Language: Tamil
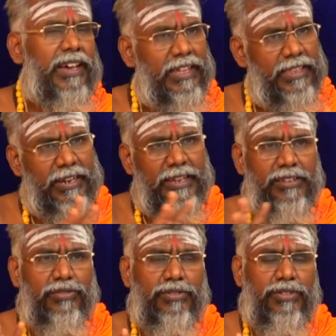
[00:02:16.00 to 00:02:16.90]
அதெல்லாம்
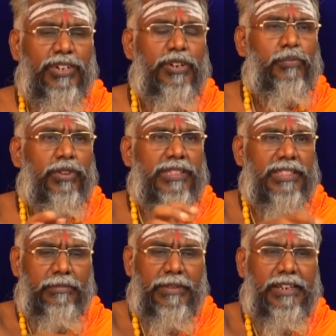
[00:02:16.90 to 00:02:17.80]
இருக்கட்டும்
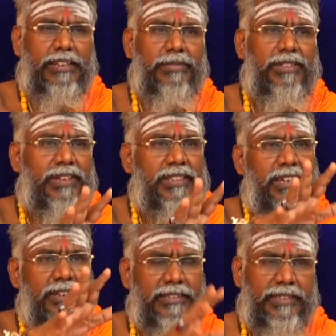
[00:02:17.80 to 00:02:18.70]
மொத்தத்தில் மன நிம்மதி
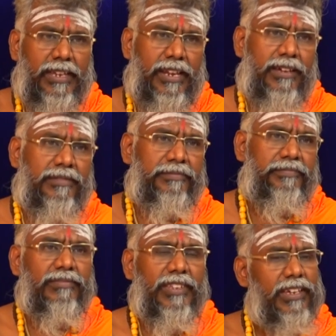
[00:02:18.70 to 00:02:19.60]
வர்றதுக்கு என்ன செய்யலாம்
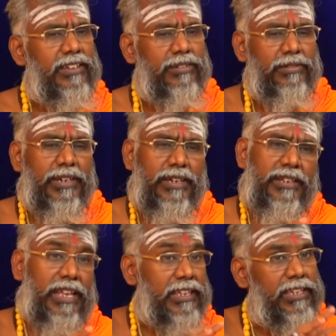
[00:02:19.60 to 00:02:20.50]
ஏற்கனவே
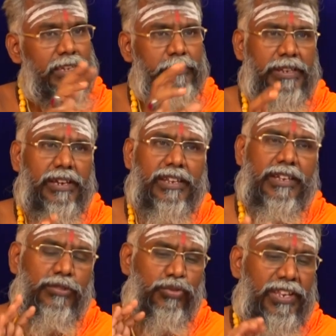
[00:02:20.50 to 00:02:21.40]
நிறைய
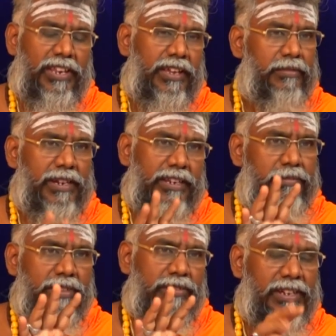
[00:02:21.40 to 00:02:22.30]
பரிகாரங்கள் சொல்லியிருக்கேன் மன
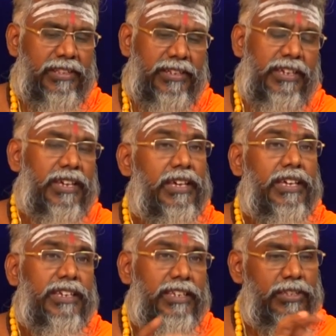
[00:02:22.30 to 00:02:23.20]
நிம்மதி வர்றதுக்கு
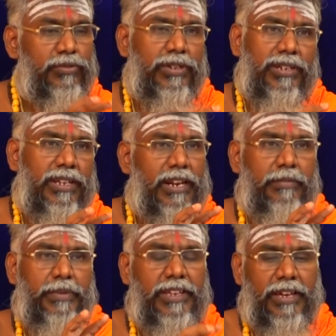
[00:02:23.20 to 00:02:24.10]
இது கூட நல்ல
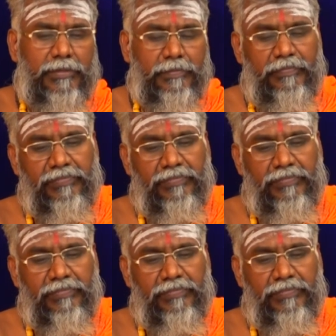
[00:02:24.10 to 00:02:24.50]
பரிகாரம்